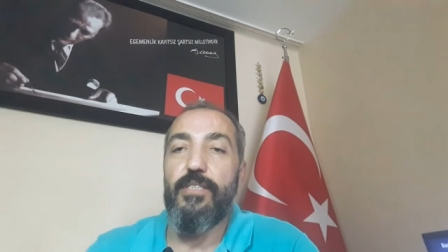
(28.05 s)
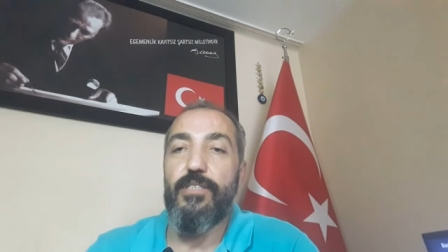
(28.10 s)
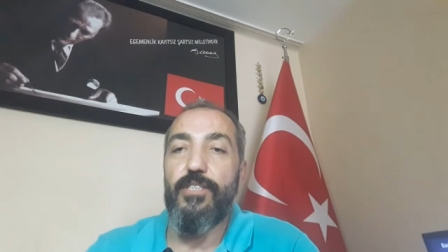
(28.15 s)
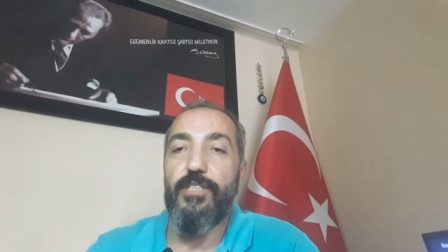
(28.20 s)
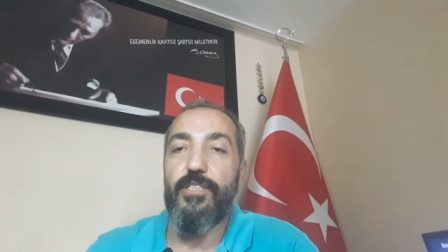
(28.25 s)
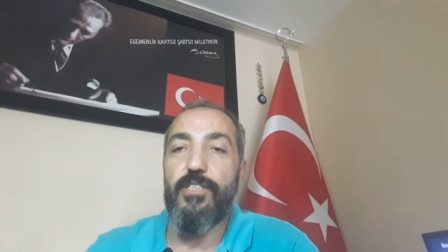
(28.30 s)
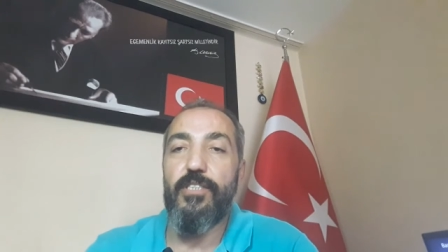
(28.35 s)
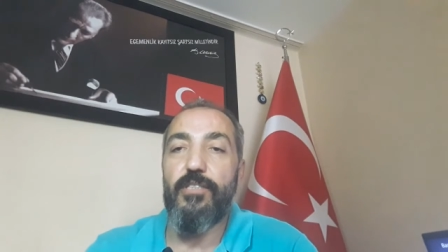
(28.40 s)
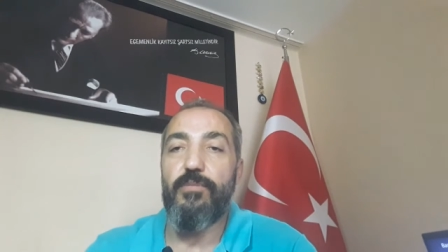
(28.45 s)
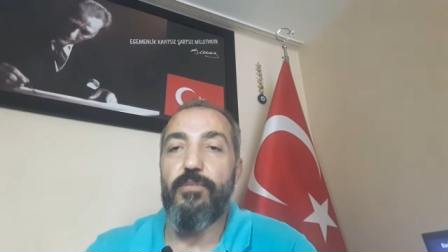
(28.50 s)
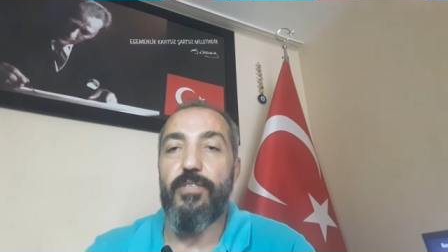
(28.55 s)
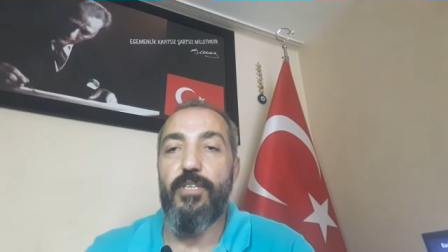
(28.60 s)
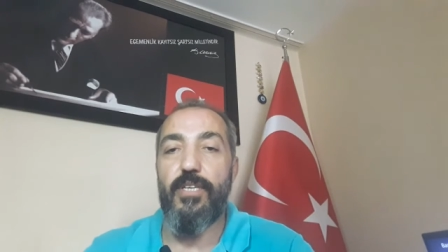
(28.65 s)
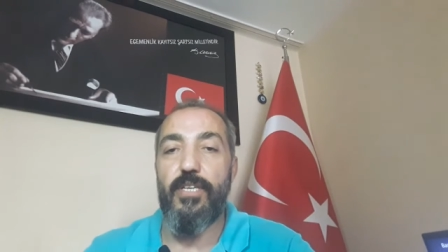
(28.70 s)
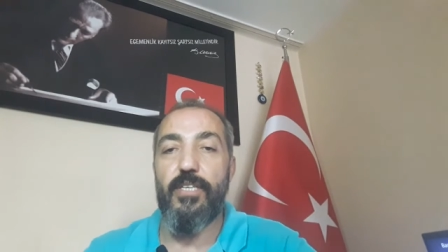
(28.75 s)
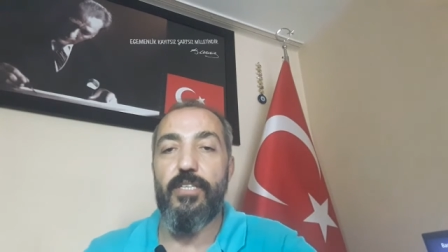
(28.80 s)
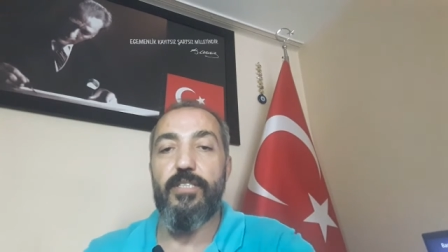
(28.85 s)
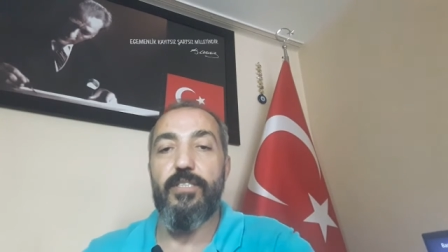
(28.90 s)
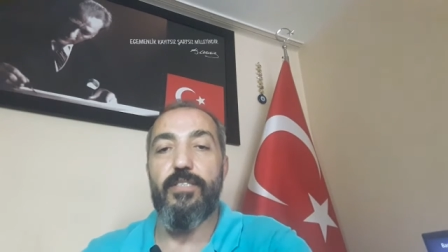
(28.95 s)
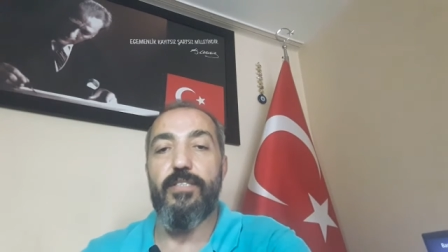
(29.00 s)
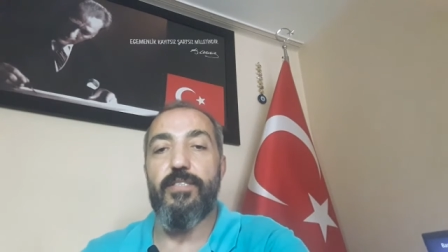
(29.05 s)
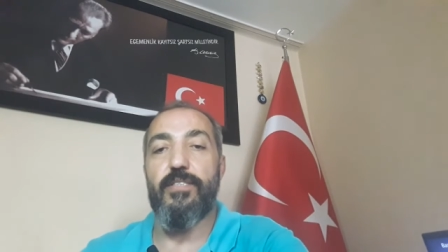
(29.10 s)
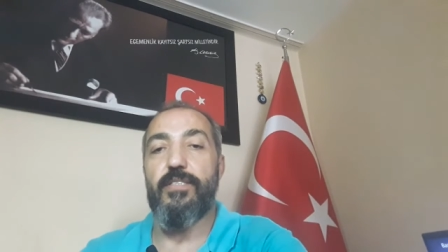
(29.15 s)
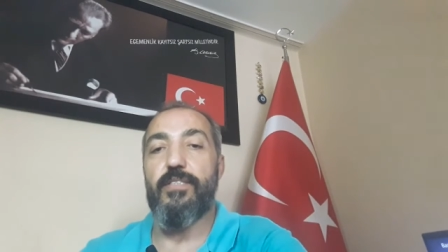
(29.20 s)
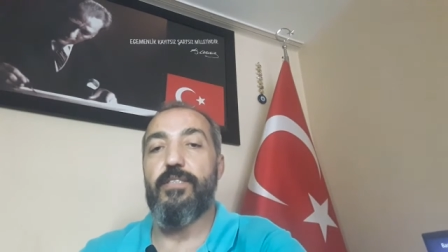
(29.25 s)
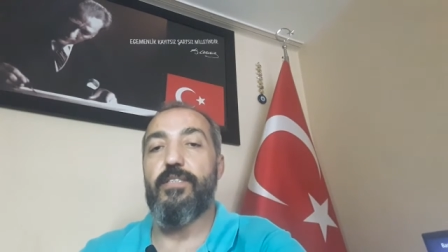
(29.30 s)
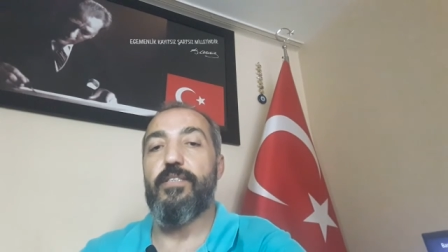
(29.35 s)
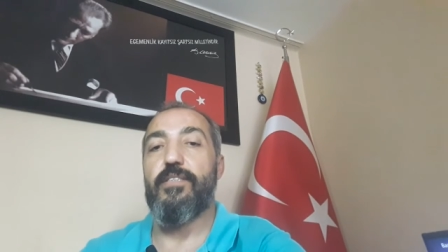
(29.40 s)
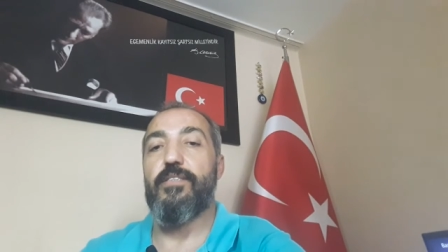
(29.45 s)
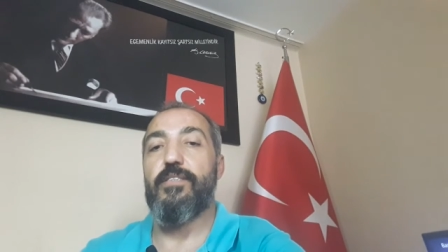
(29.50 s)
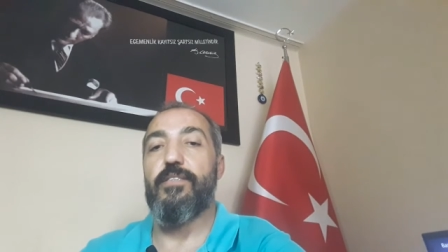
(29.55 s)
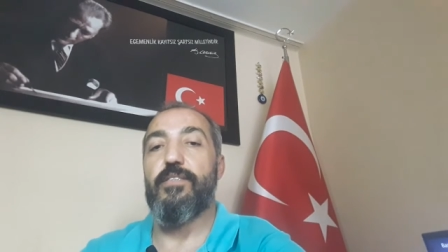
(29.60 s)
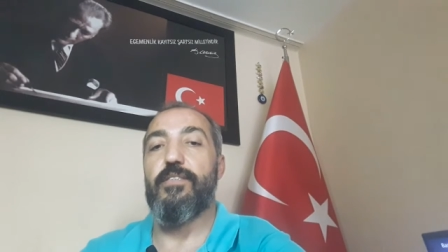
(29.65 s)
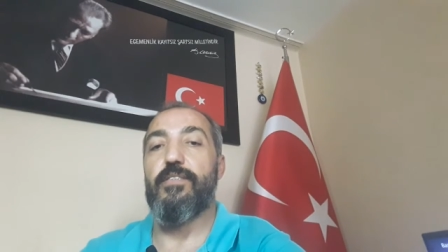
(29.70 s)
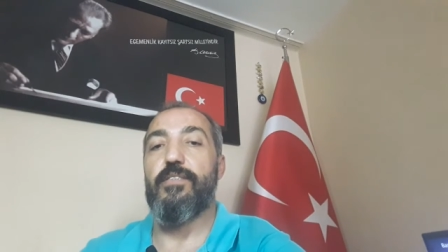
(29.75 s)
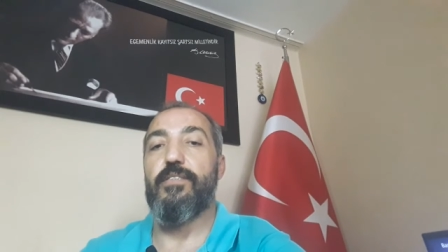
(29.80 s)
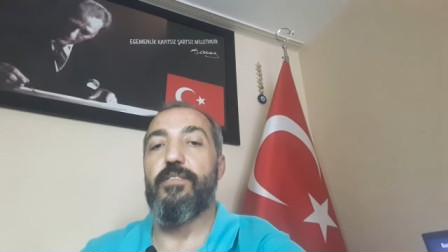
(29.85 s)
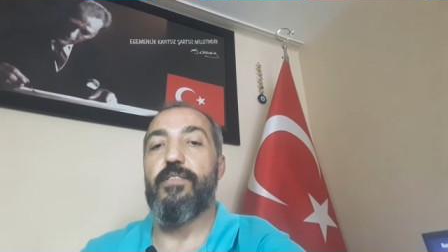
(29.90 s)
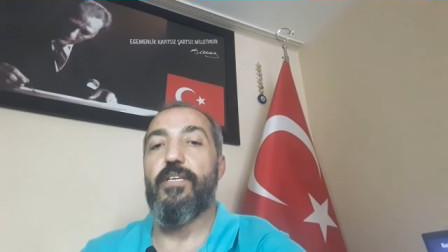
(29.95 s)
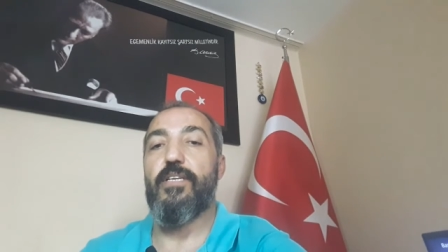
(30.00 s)
ciddi bir
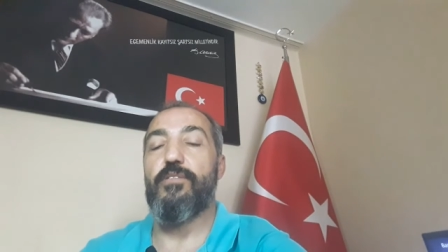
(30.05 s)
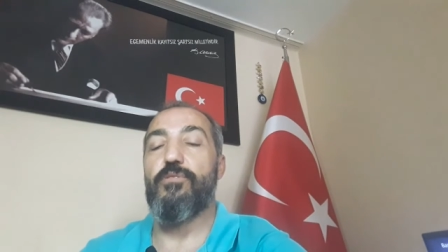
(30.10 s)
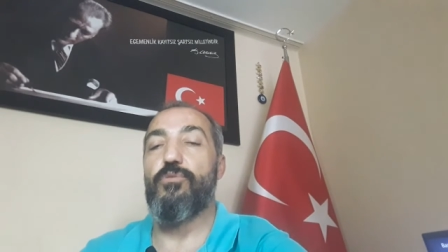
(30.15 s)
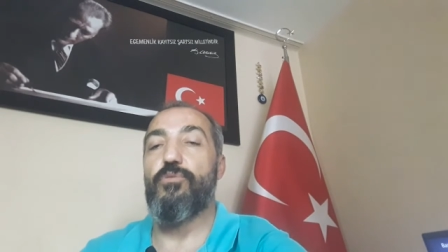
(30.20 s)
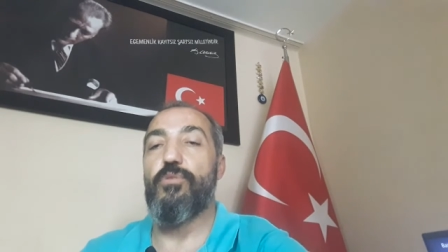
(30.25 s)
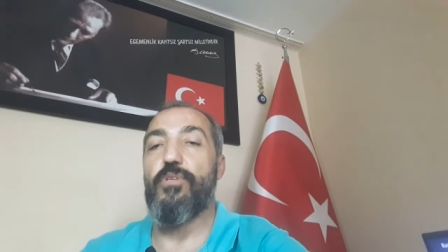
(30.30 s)
rahatsızlıktan